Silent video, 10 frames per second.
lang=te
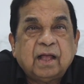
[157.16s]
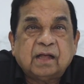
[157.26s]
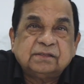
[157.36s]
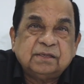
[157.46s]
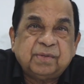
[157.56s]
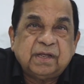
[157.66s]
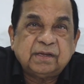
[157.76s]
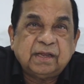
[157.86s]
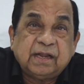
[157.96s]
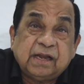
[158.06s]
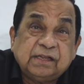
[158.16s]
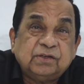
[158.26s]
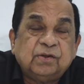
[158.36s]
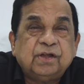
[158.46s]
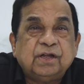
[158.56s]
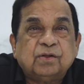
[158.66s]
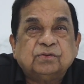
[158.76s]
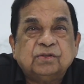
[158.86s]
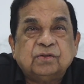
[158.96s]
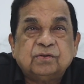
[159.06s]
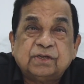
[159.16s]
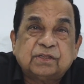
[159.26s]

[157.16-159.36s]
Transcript: ఆ సినిమా ఏ రేంజ్లో హిట్ అవుతుందో